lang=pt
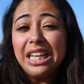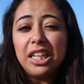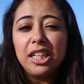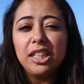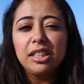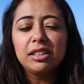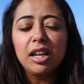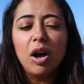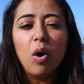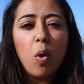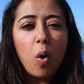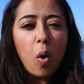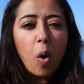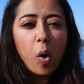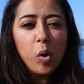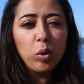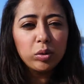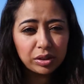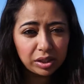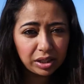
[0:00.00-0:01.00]
Então,
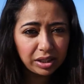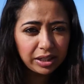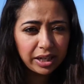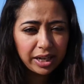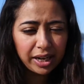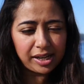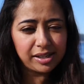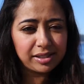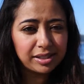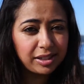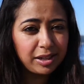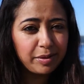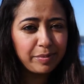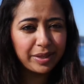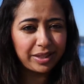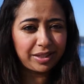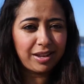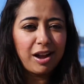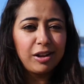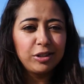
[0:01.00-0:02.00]
outra crença
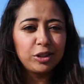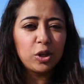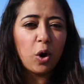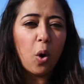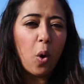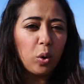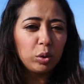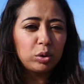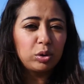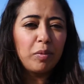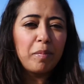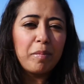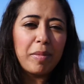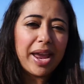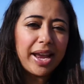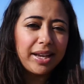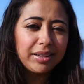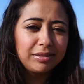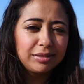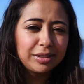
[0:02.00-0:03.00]
limitante, outro
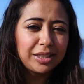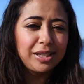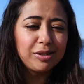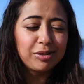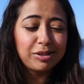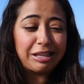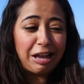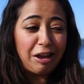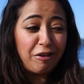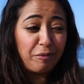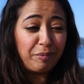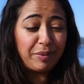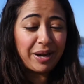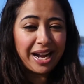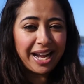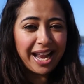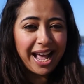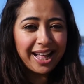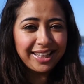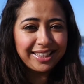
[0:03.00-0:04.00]
medo que não serve
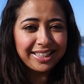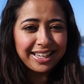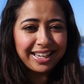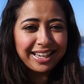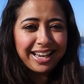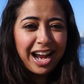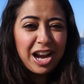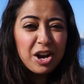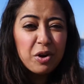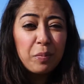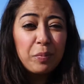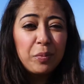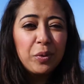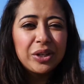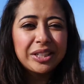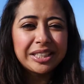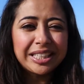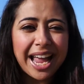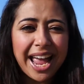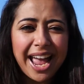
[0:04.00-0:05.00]
para nada, que caiu
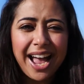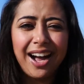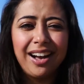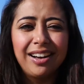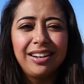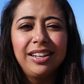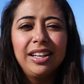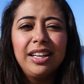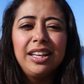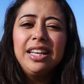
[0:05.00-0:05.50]
por terra.